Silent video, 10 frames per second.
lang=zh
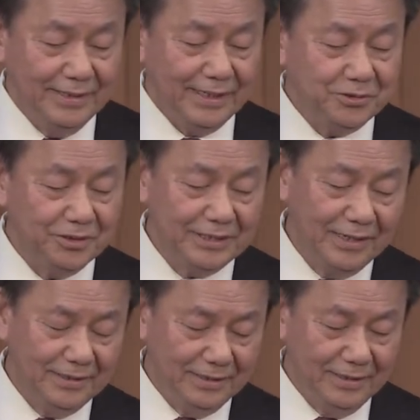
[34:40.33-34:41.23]
他说：“
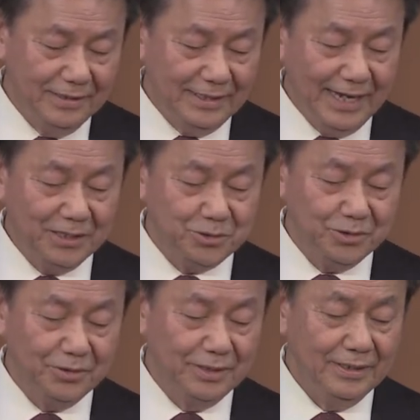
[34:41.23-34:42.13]
当蜡
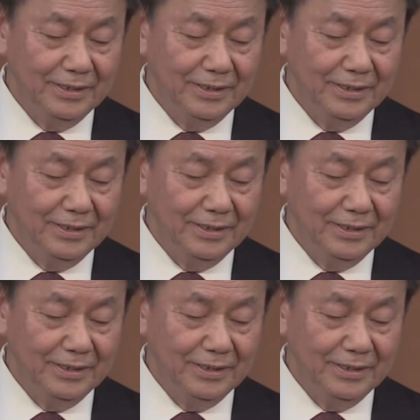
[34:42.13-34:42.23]
烛